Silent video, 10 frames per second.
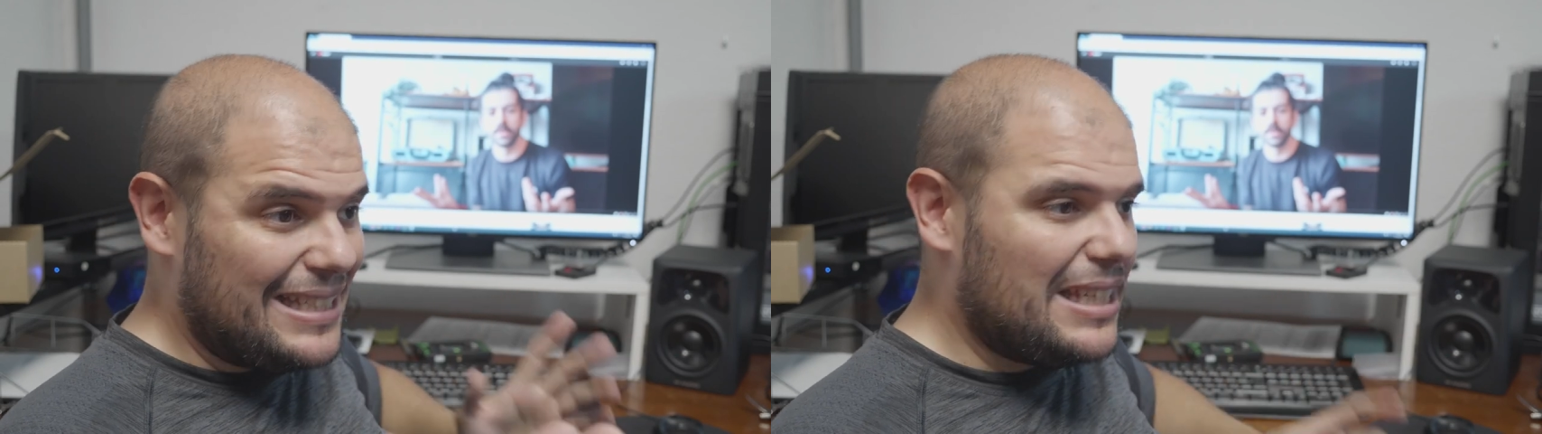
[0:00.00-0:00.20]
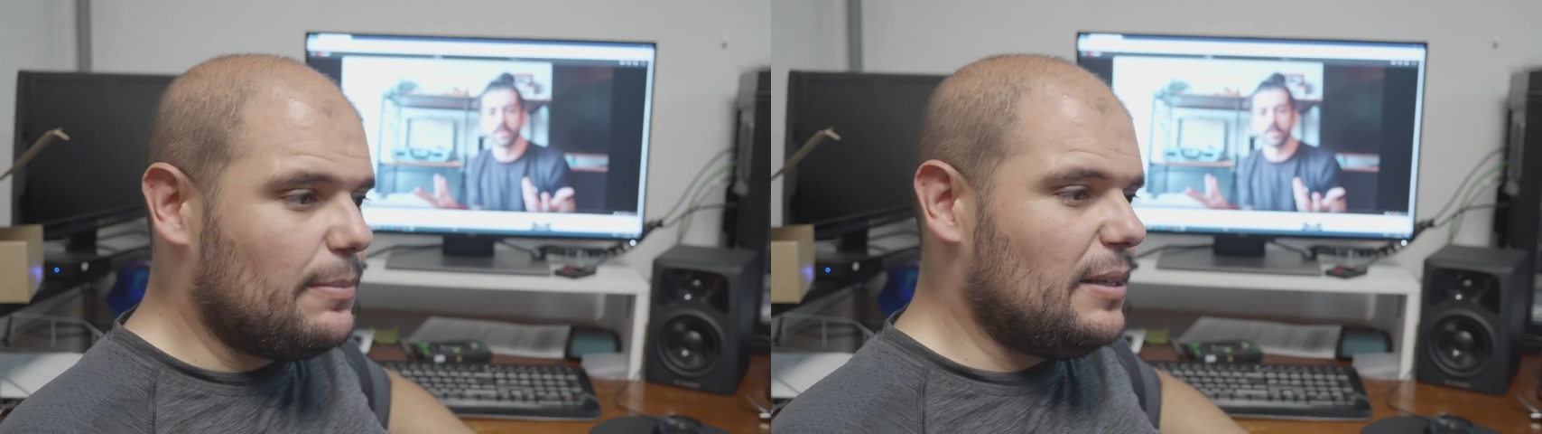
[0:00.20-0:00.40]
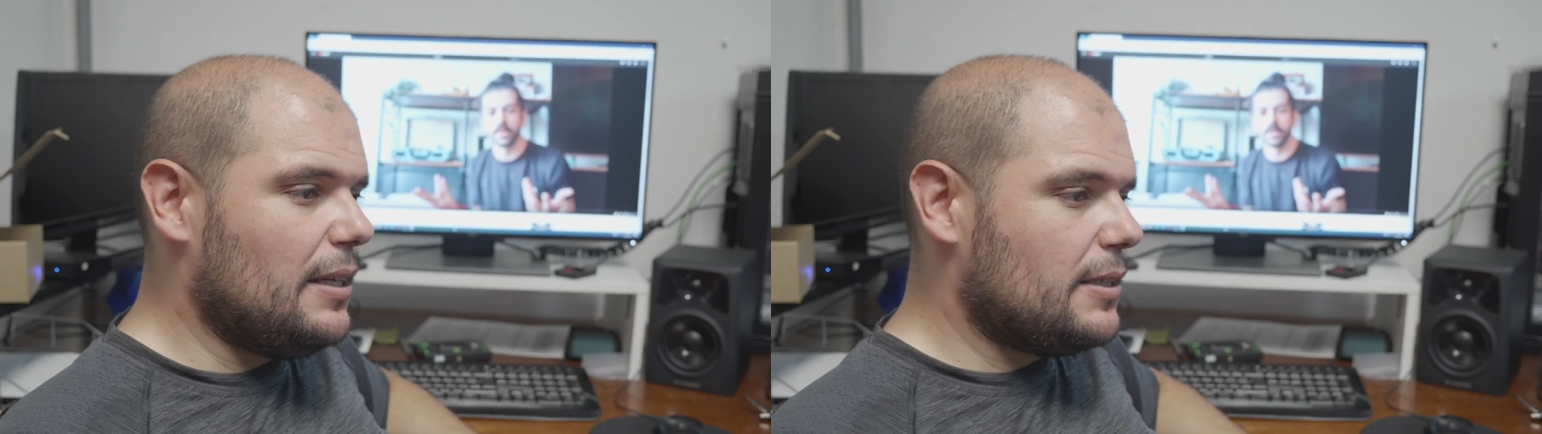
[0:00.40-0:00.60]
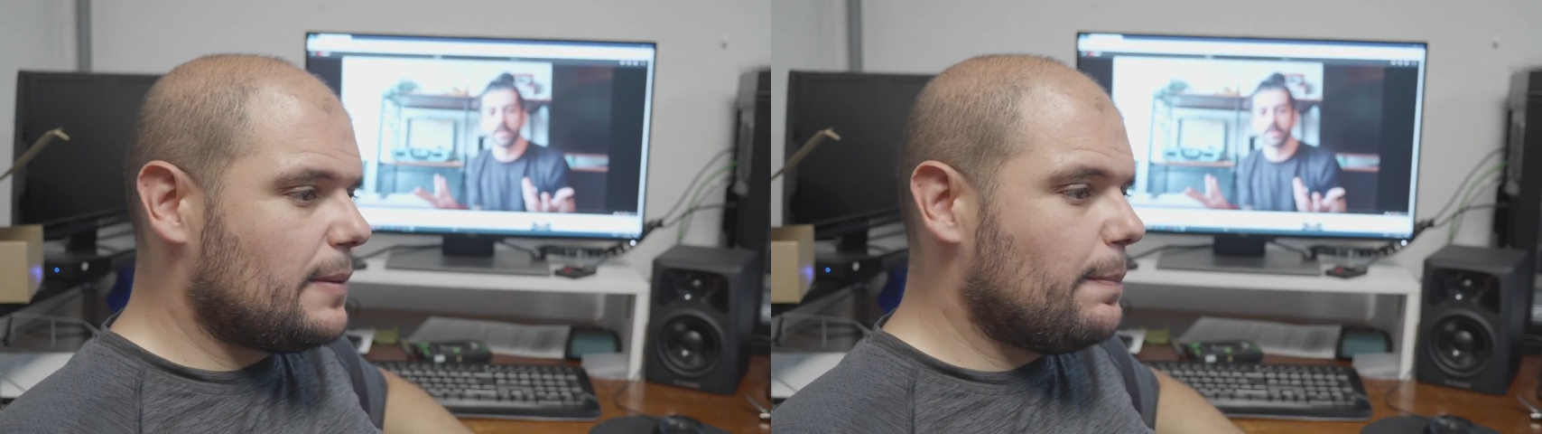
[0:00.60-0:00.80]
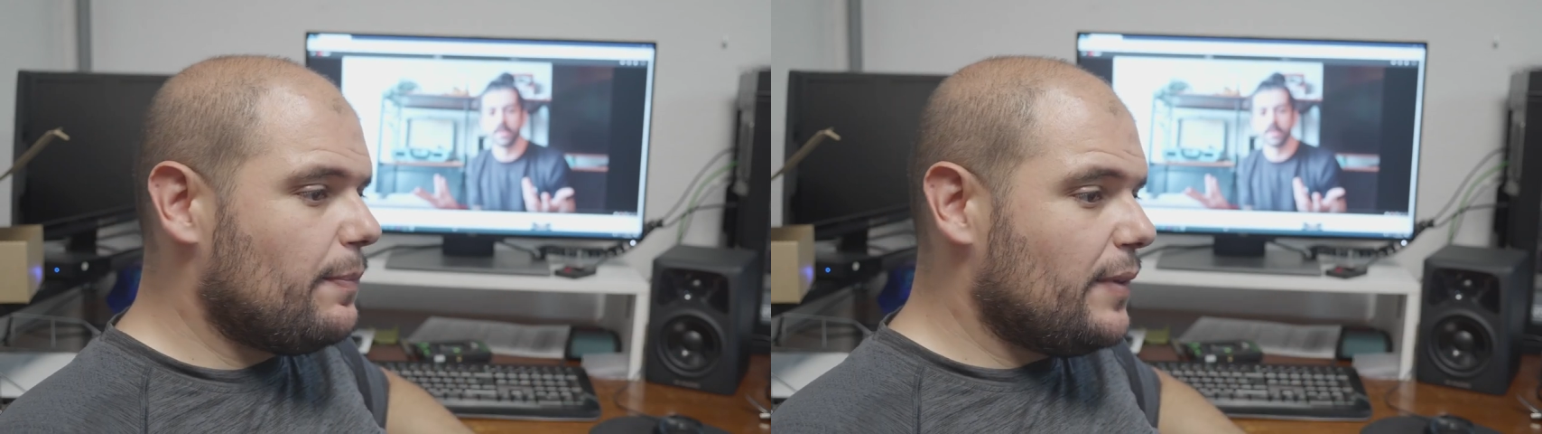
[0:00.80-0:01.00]

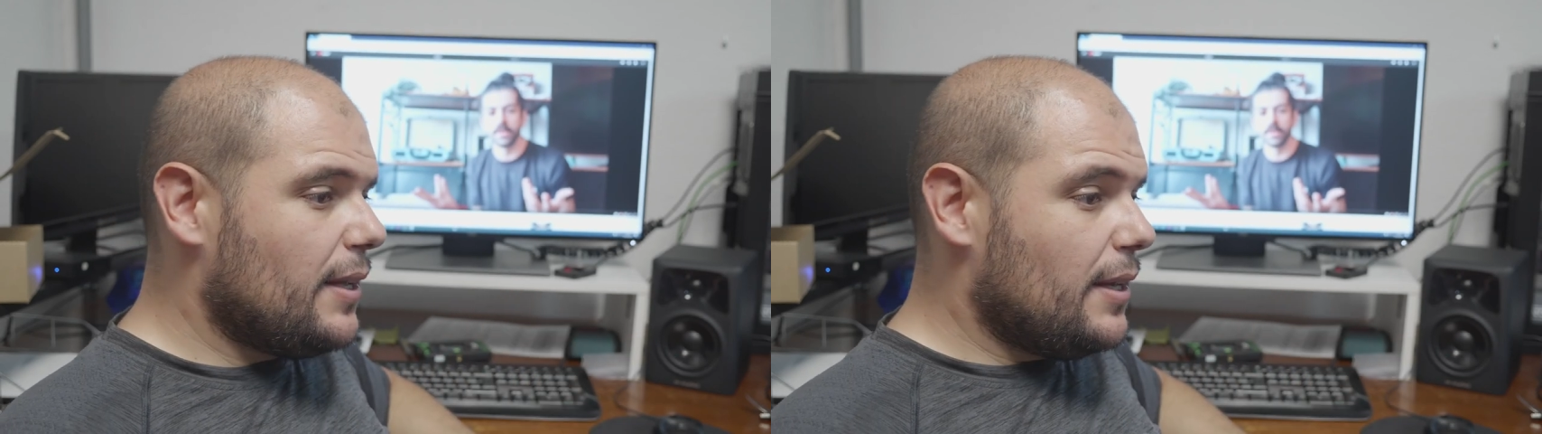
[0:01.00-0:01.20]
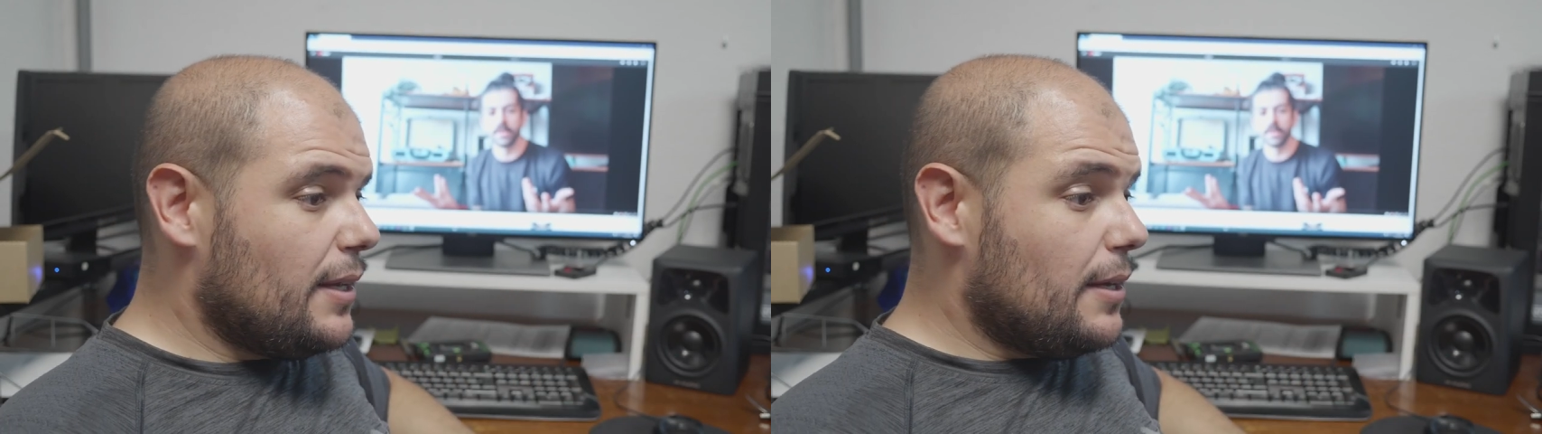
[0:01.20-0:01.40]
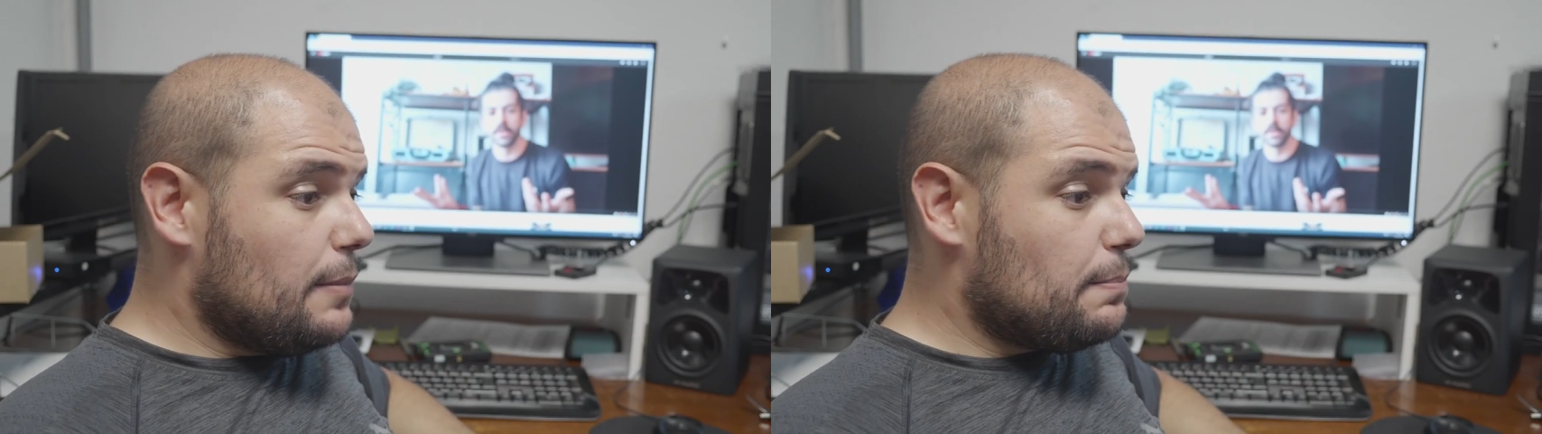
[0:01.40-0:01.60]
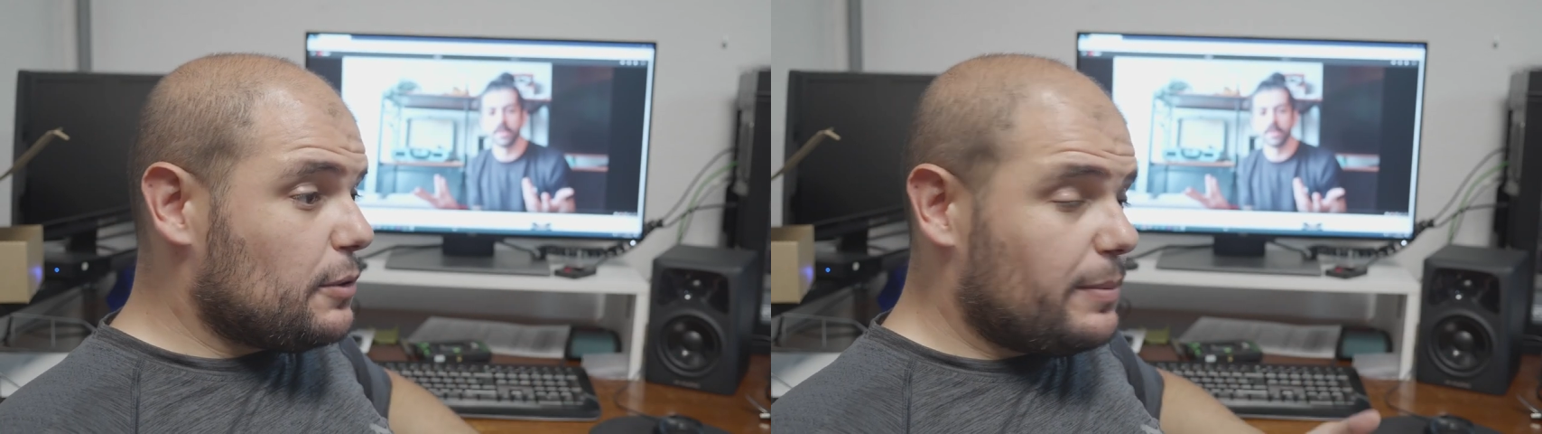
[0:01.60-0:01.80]
símiles. Pues